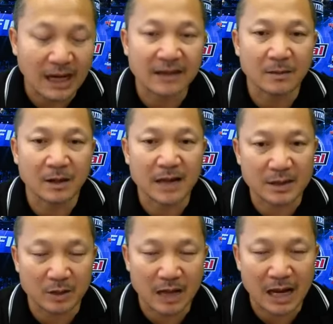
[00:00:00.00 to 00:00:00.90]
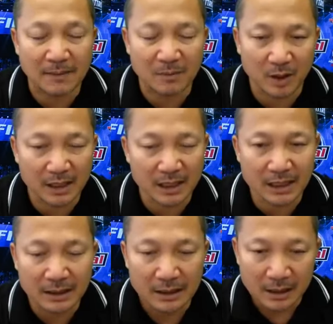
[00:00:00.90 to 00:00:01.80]
สมรการโยธาเป็นมวย
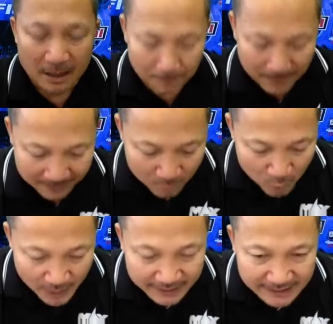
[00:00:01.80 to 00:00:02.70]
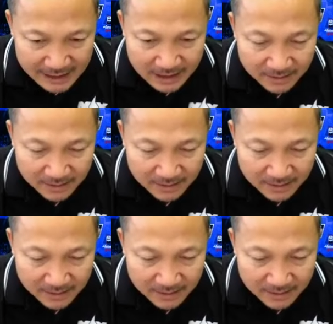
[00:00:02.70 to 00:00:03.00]
ที่